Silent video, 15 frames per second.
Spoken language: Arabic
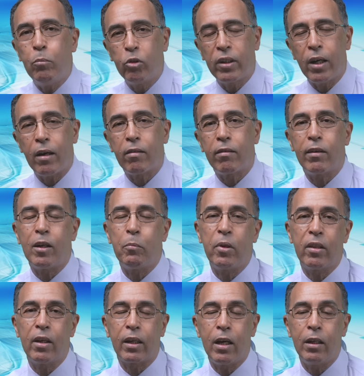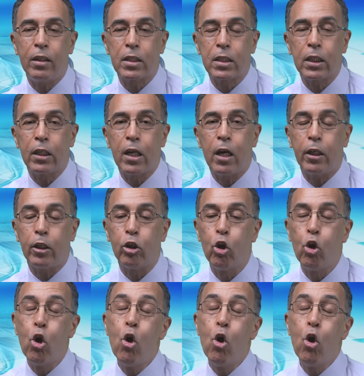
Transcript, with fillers: متأثرة بالذكاء الاصطناعي